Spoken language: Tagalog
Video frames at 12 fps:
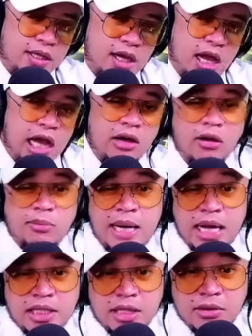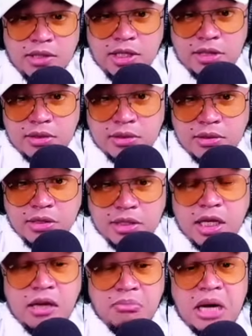Ako, basa ko dito.
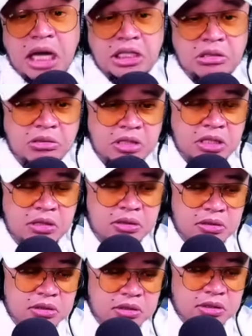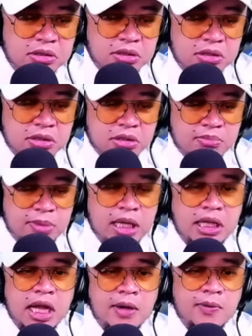Isa lang basa ko dito. Pag
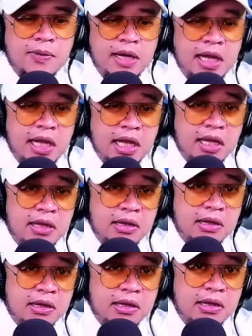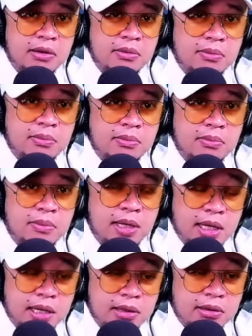nahuli,
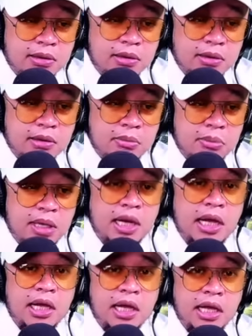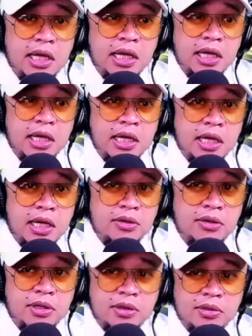ha? Malaking
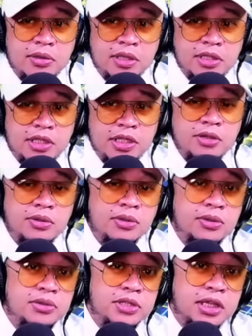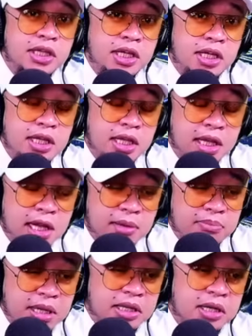ano ito eh. Siguro sa tingin nila,
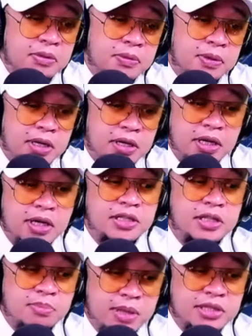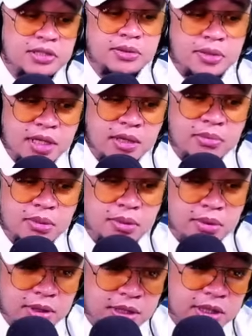pag nahuli nila si Pastor
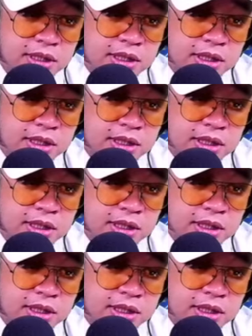Kibuloy,